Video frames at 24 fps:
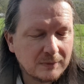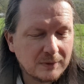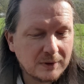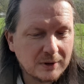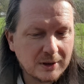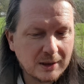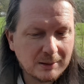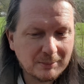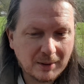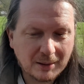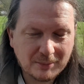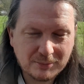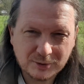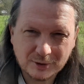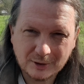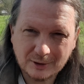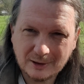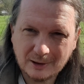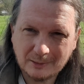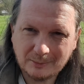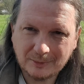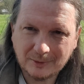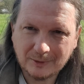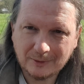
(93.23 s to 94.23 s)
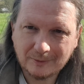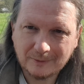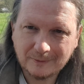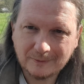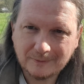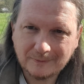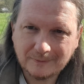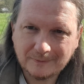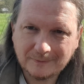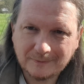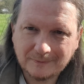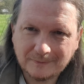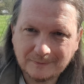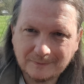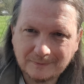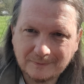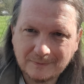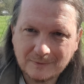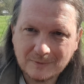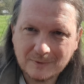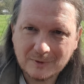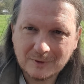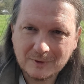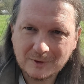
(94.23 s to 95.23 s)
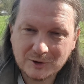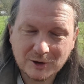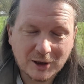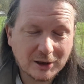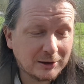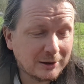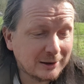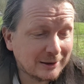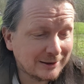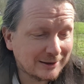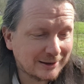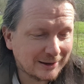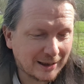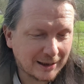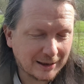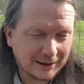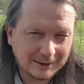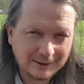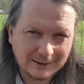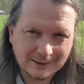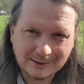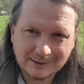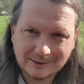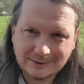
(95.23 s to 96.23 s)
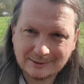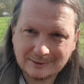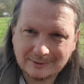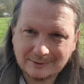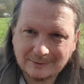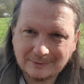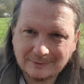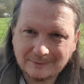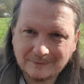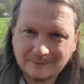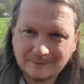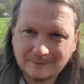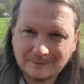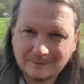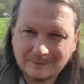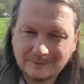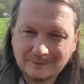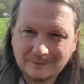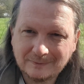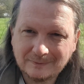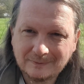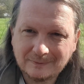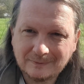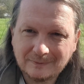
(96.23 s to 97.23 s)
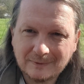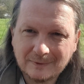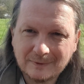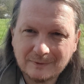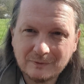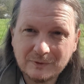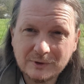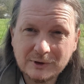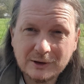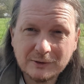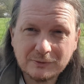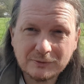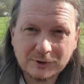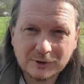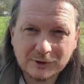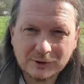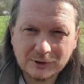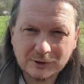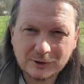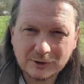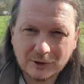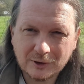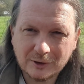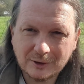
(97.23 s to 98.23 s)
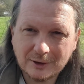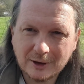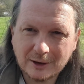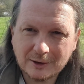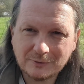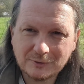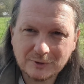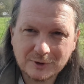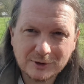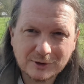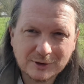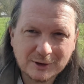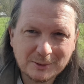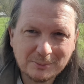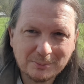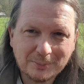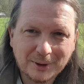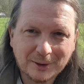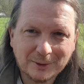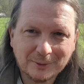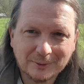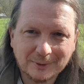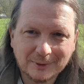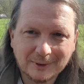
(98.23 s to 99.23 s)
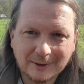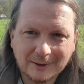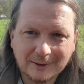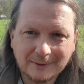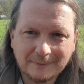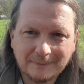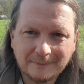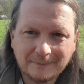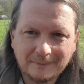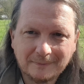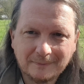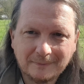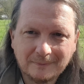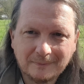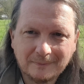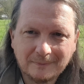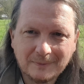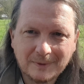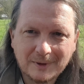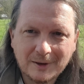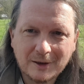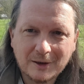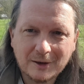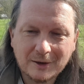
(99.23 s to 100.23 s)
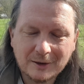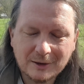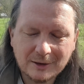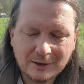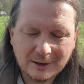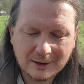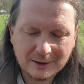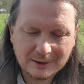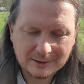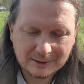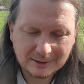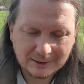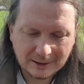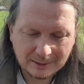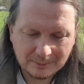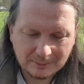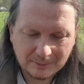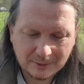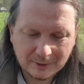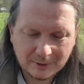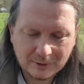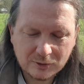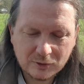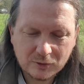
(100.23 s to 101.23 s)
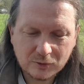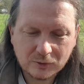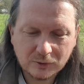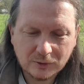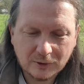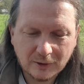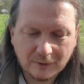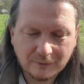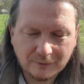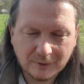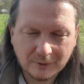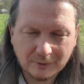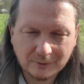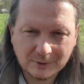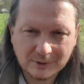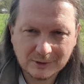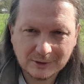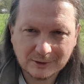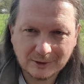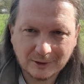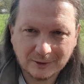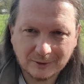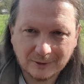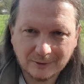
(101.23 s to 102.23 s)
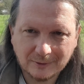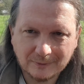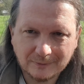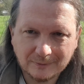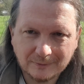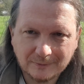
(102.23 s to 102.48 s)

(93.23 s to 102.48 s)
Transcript: Nie ma przede mną żadnych granic. Widzę wszystko i nad wszystkim panuję. Jestem cudowną istotą.